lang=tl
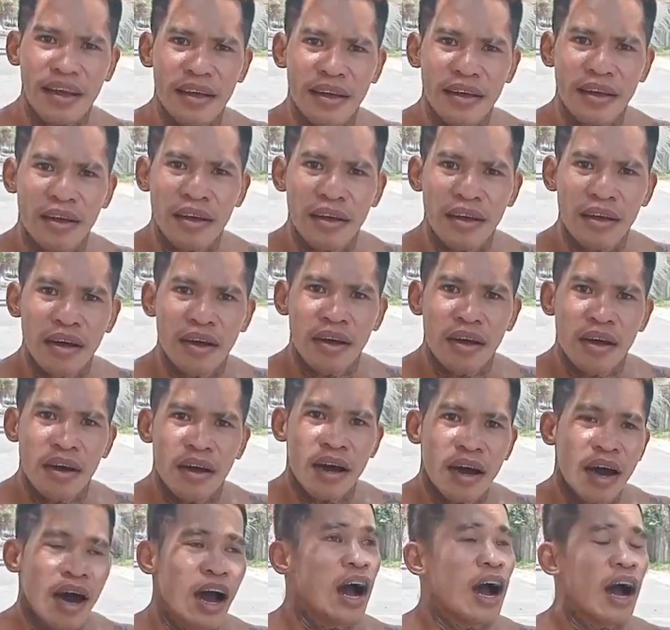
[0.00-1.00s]
Yan nga, eh,
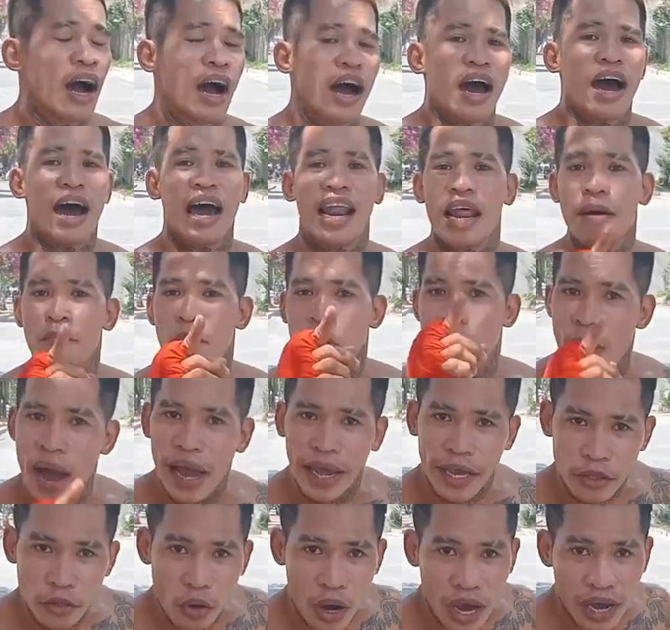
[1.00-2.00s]
hindi po, hindi, Alam mo ba,
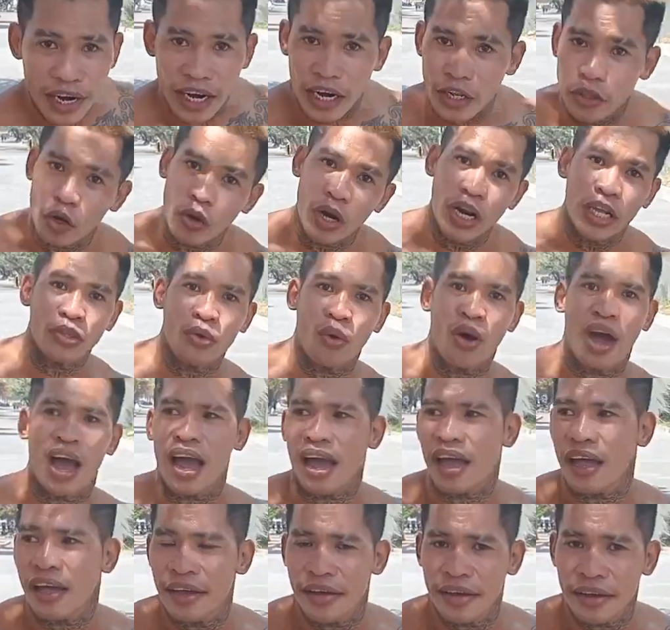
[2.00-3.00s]
ito ha, real talk lang to
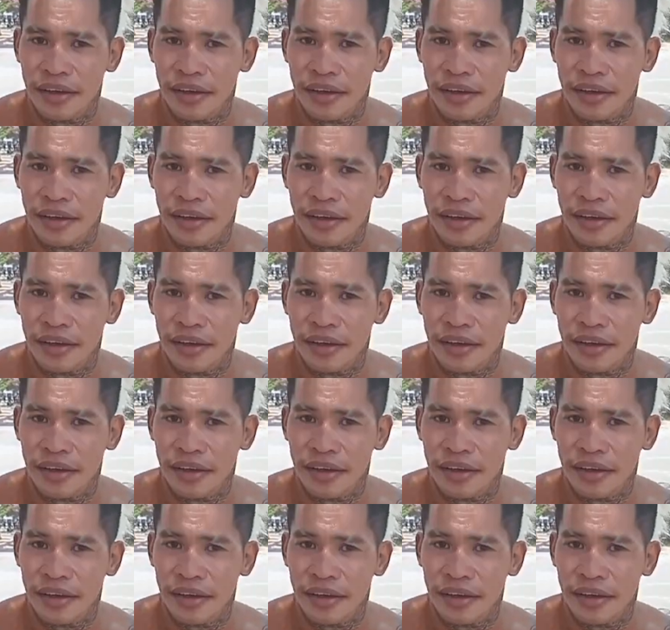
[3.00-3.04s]
ha.